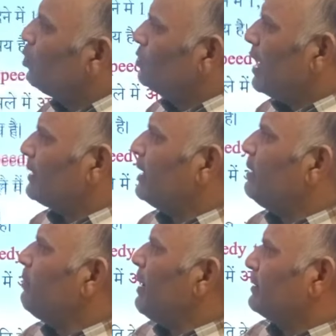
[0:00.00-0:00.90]
उदाहरण के
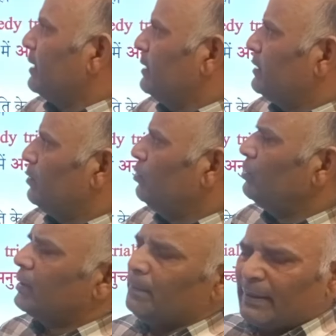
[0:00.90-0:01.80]
लिए मैं बात कर लेता हूं
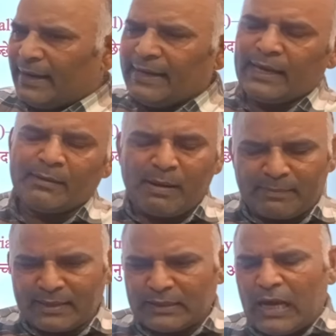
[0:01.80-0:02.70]
कि बरेली का एक
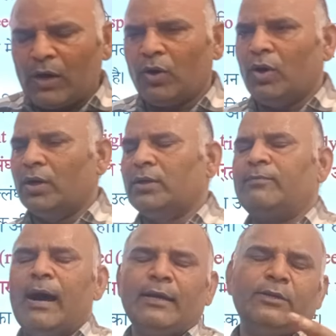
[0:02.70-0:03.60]
मामला था और
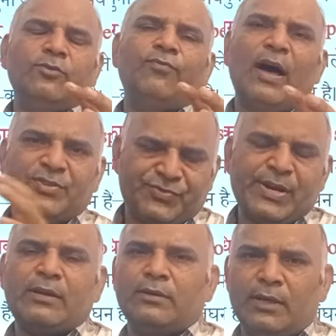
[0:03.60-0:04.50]
वहां के जो फास्ट
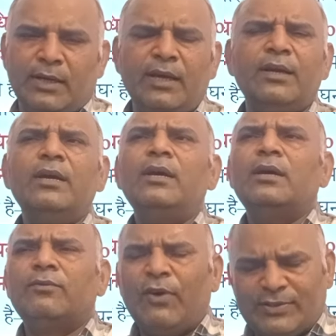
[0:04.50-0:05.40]
ट्रैक है
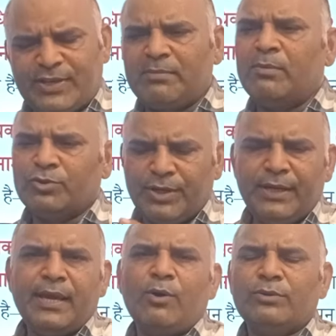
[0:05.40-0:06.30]
फास्ट ट्रैक में
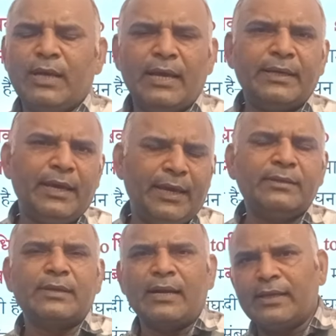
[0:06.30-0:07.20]
मोस्टली क्या होता है कि
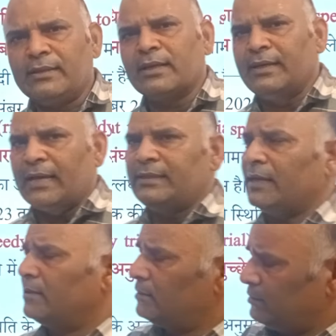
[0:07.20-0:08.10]
एक साल के अंदर न्याय
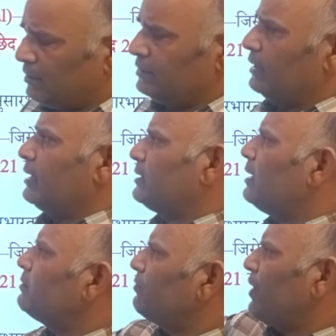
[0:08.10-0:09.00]
दिया दे दिया जाता
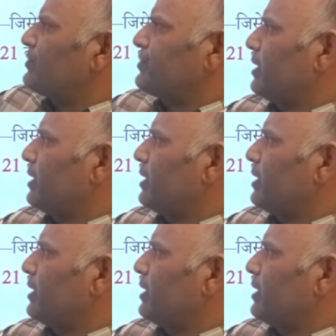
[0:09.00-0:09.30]
है फास्ट